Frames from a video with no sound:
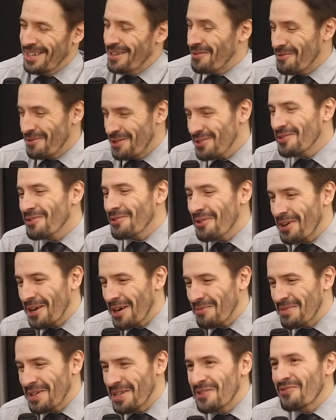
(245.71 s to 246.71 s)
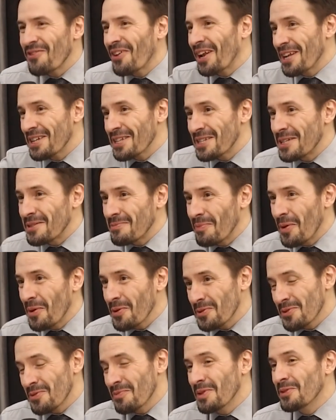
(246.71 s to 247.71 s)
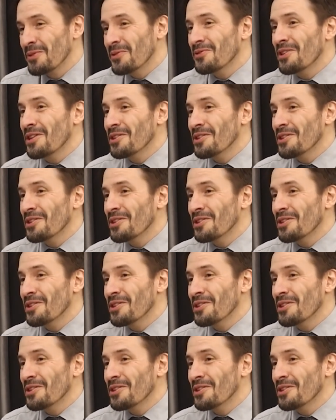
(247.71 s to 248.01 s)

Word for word: Com isso que eu acabei de falar, nesses poucos minutos